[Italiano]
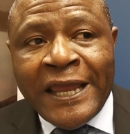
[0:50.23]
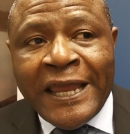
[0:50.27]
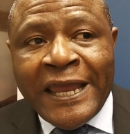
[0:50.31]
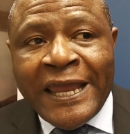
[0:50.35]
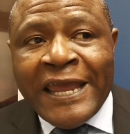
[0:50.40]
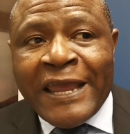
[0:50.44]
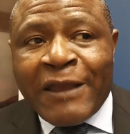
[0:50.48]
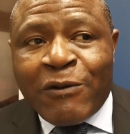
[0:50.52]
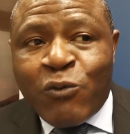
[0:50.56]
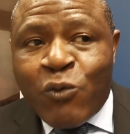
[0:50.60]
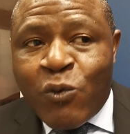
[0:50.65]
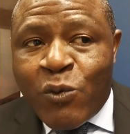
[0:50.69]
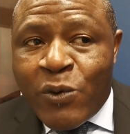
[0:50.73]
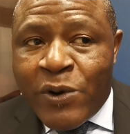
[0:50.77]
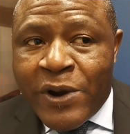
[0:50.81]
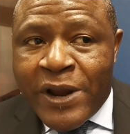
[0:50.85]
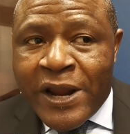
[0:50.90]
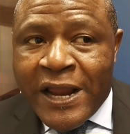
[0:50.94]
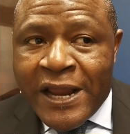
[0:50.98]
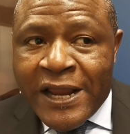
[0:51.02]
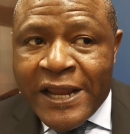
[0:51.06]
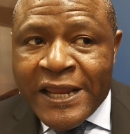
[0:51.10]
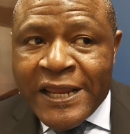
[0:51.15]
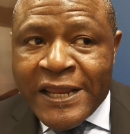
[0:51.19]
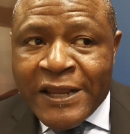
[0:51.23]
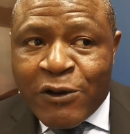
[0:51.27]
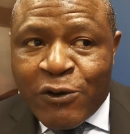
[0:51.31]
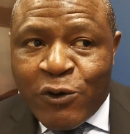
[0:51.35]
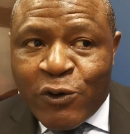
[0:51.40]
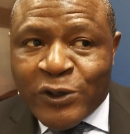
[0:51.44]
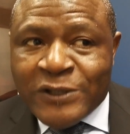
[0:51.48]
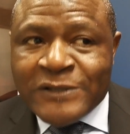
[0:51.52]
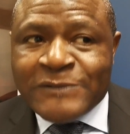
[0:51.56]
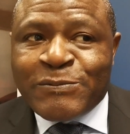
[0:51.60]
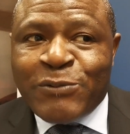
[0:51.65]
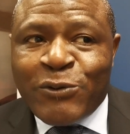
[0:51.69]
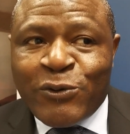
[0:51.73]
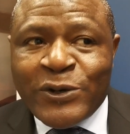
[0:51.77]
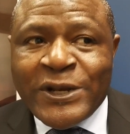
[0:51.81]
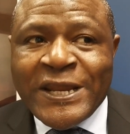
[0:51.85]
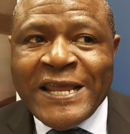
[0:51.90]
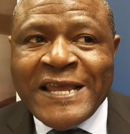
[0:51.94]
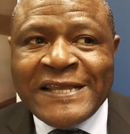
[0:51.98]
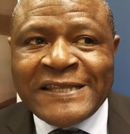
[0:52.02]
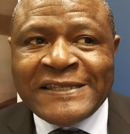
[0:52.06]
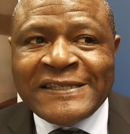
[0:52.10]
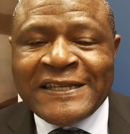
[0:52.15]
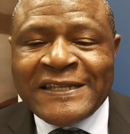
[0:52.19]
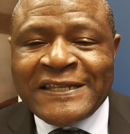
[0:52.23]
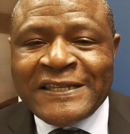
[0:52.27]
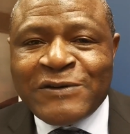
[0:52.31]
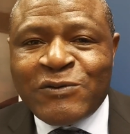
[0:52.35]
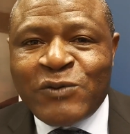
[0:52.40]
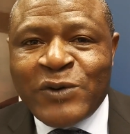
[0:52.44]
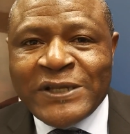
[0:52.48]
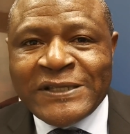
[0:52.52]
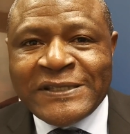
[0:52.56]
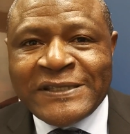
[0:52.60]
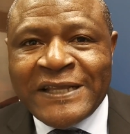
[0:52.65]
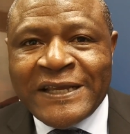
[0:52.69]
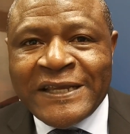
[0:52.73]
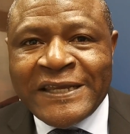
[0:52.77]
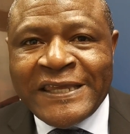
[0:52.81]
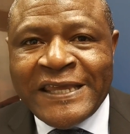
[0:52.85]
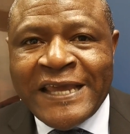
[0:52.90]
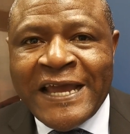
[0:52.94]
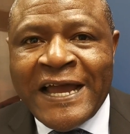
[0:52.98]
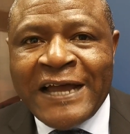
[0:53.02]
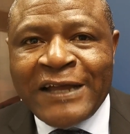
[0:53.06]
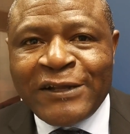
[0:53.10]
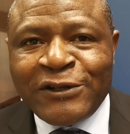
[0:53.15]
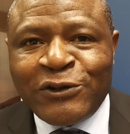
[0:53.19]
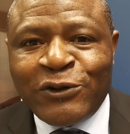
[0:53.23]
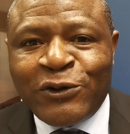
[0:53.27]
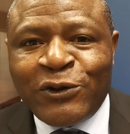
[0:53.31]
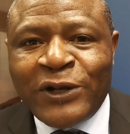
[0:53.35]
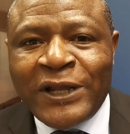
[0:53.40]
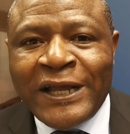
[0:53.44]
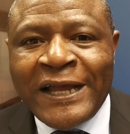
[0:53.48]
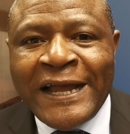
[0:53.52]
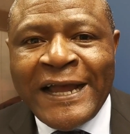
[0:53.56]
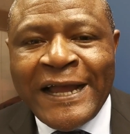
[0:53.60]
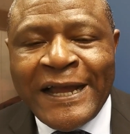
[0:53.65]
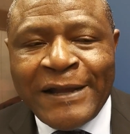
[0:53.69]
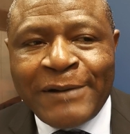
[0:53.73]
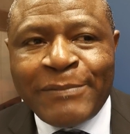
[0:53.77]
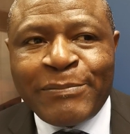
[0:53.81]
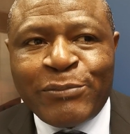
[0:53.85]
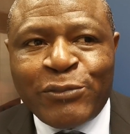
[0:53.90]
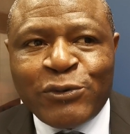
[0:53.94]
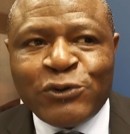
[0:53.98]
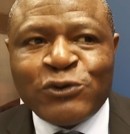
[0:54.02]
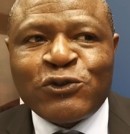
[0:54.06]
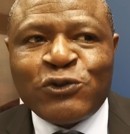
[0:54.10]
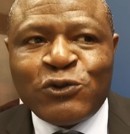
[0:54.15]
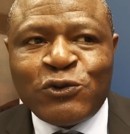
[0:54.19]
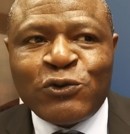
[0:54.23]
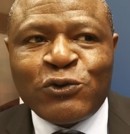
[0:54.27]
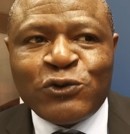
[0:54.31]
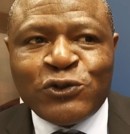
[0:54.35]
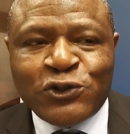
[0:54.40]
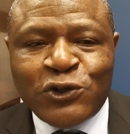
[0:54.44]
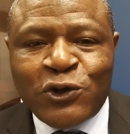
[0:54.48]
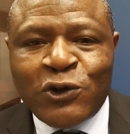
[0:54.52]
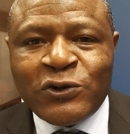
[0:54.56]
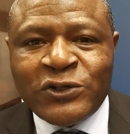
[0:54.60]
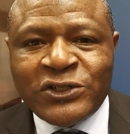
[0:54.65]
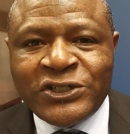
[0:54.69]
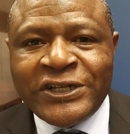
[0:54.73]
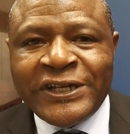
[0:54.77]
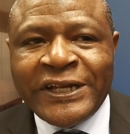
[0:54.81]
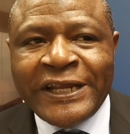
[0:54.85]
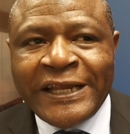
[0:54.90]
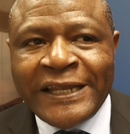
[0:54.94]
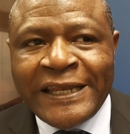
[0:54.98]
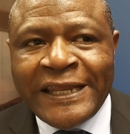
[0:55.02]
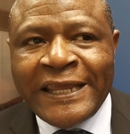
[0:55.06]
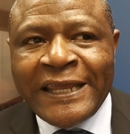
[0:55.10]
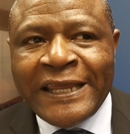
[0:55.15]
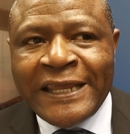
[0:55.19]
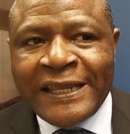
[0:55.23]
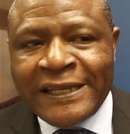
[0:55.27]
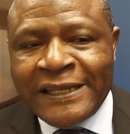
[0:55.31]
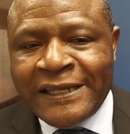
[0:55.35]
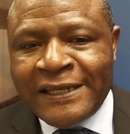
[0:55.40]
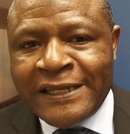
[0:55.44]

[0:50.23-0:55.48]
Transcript: E in corrispondenza di questa ghiandola possono sorgere dei...